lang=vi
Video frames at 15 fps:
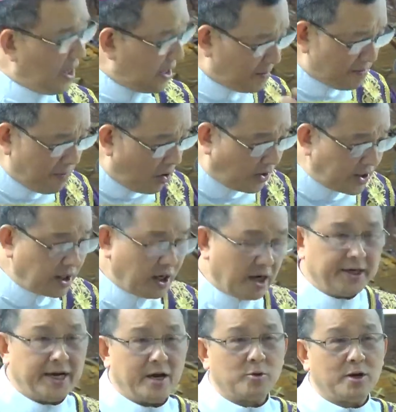mỗi người
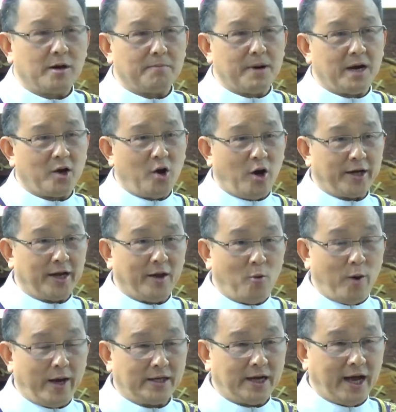đều được mời gọi để
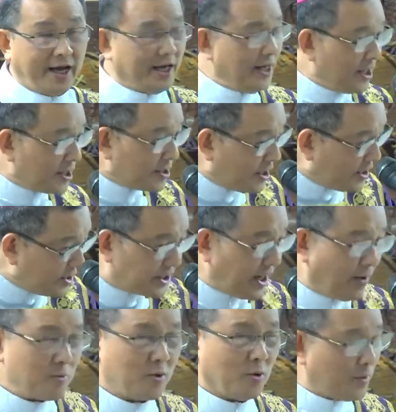hoán cải Người
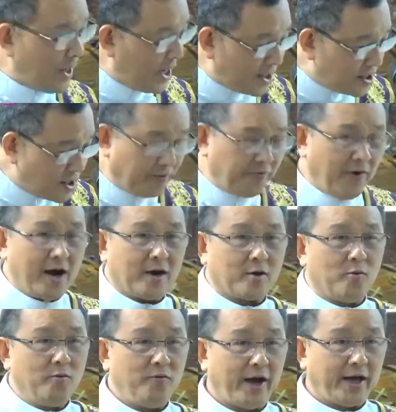chồng cũng thế, người vợ
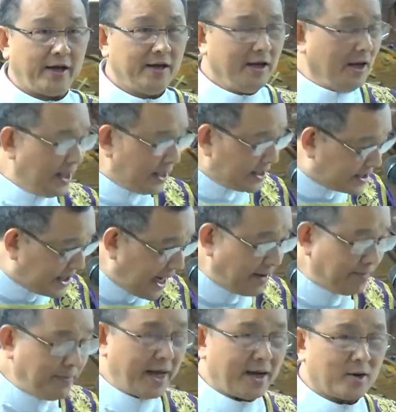cũng vậy Cha
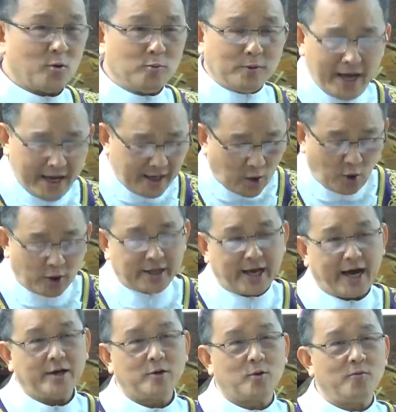mẹ cũng thế, con
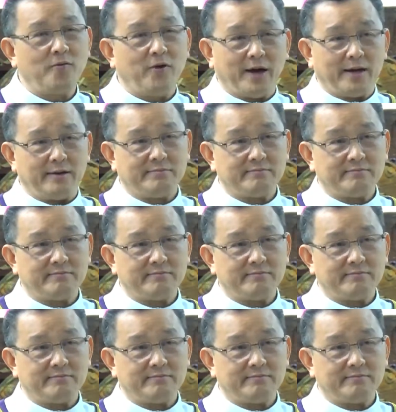cái cũng vậy